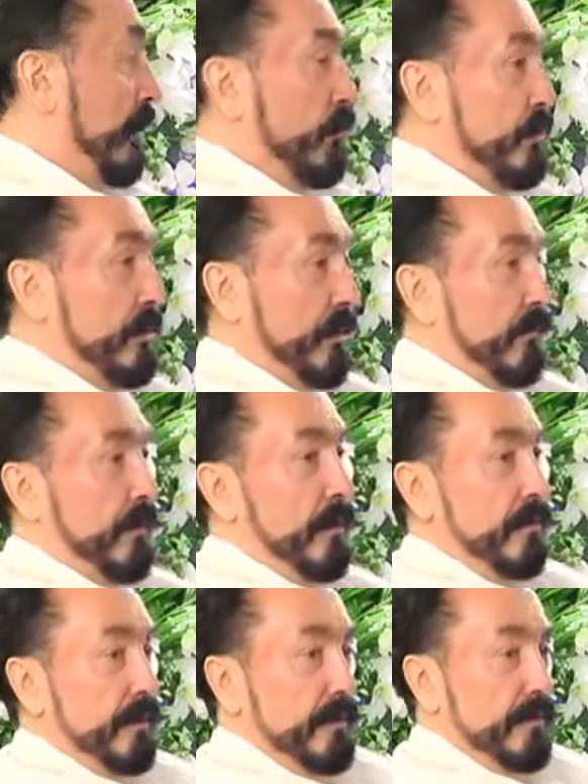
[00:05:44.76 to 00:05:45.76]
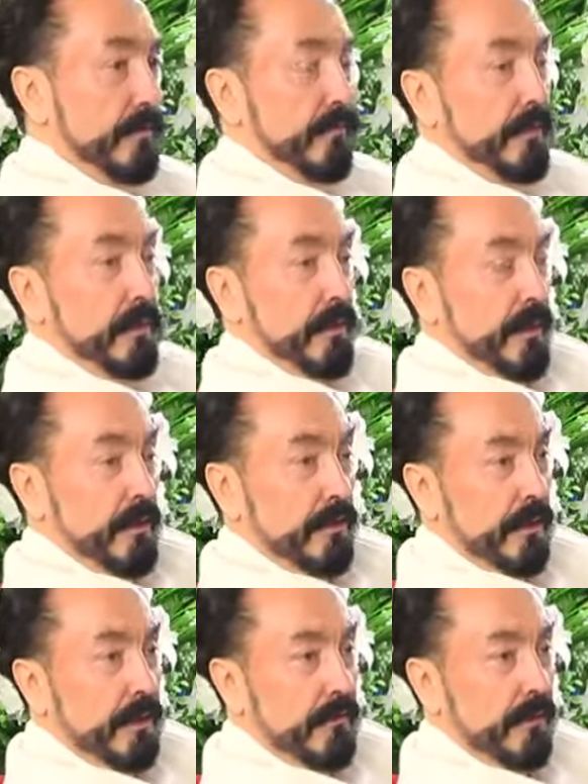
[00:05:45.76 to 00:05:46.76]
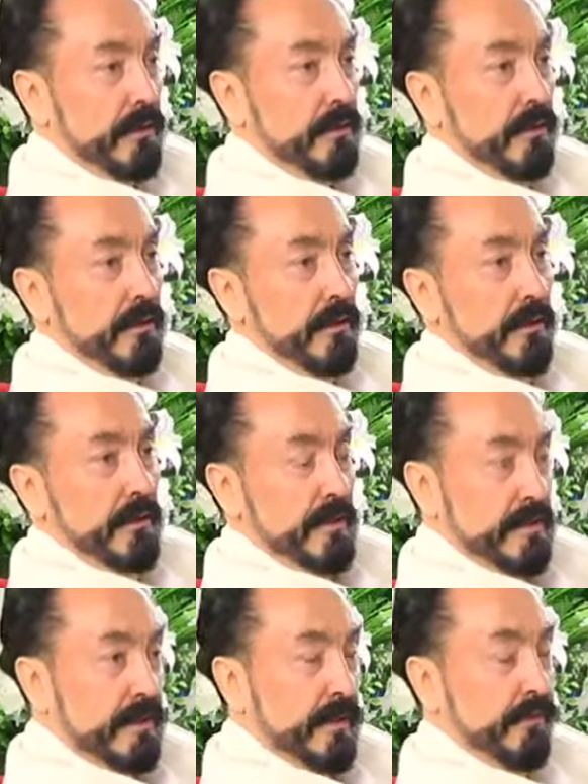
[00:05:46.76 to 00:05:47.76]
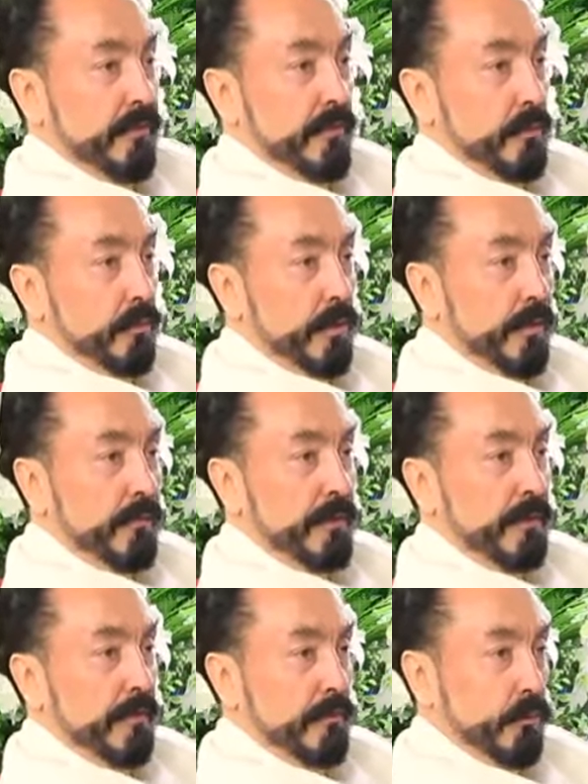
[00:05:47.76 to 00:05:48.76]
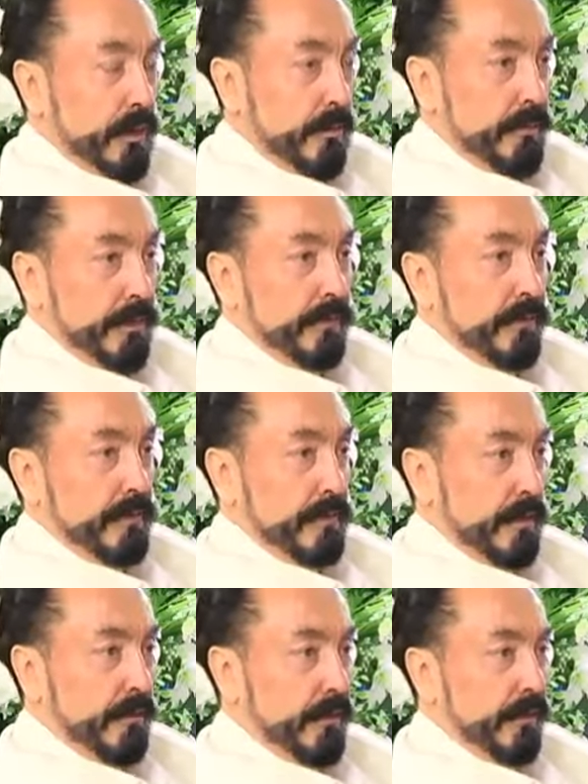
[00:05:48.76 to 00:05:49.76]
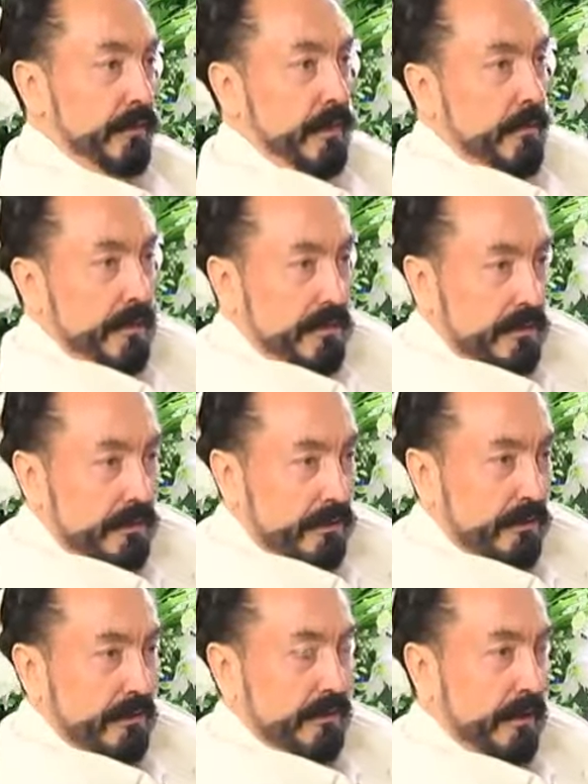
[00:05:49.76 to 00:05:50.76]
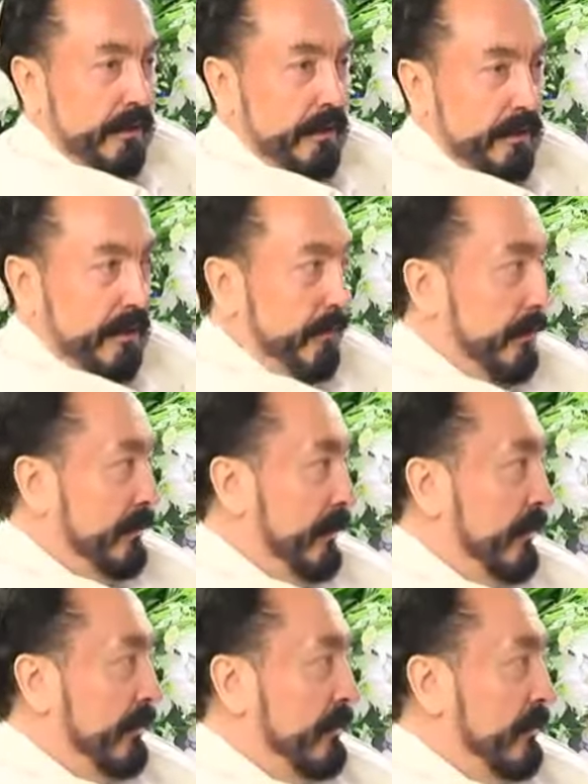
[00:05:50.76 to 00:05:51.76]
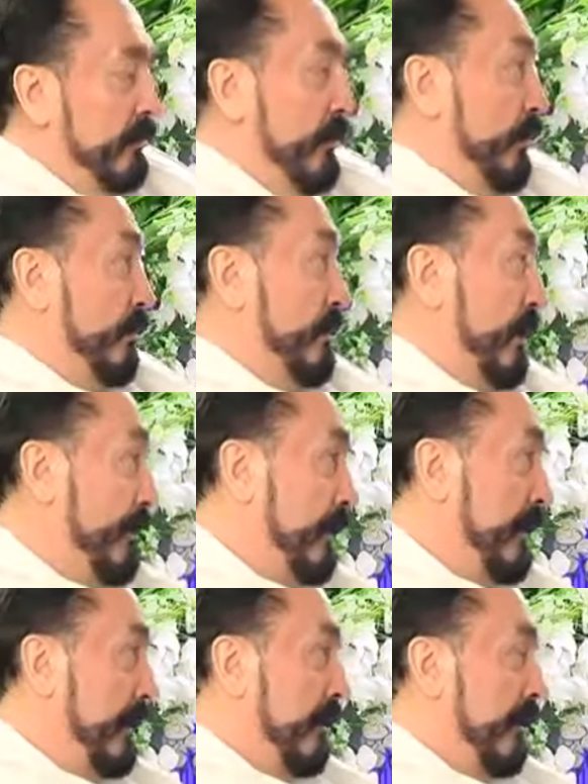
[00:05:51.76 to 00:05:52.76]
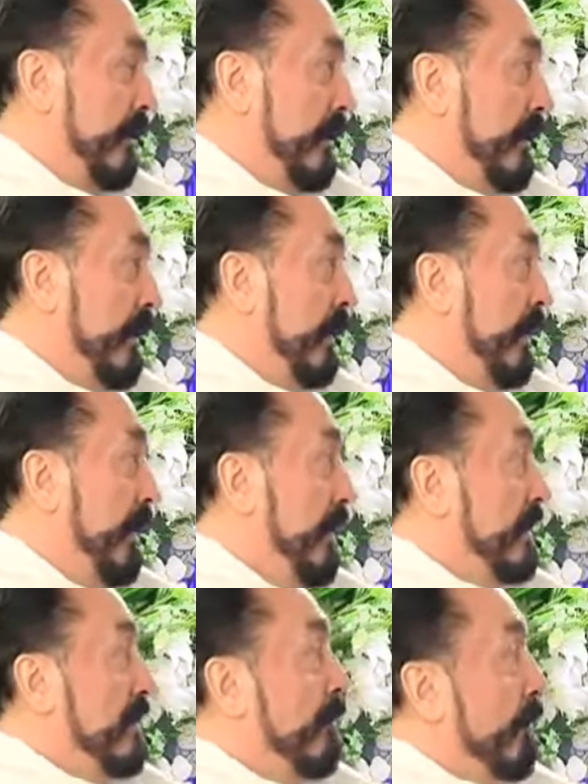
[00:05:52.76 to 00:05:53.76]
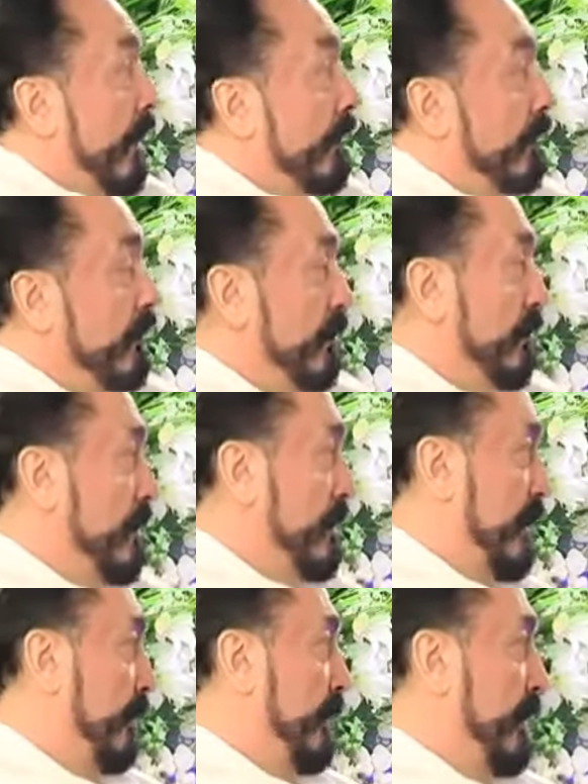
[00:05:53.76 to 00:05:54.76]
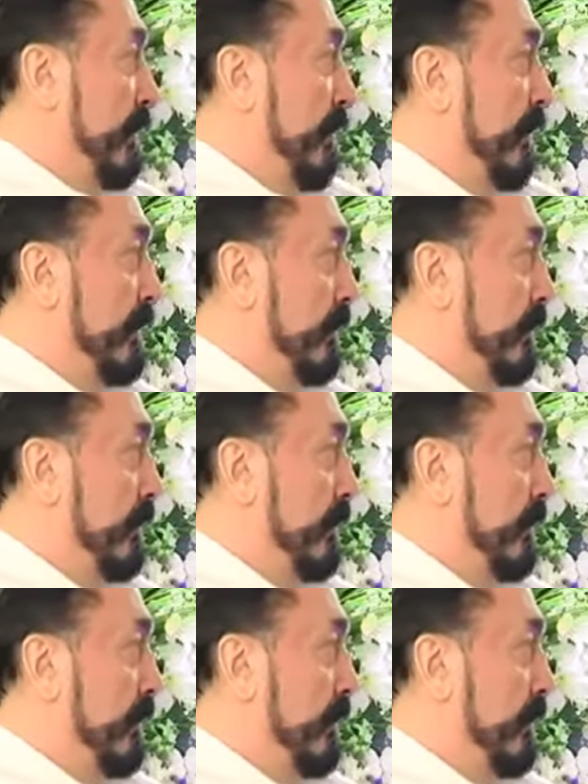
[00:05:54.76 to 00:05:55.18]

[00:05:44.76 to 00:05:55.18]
müzik var, resim var, heykel var, sevgi var, muhabbet, muhabbet var, samimiyet var. Namazlarını kılacak, helal harama dikkat edecek. Çok güzel bir din. E sen mahvediyorsun İslam dinini ya.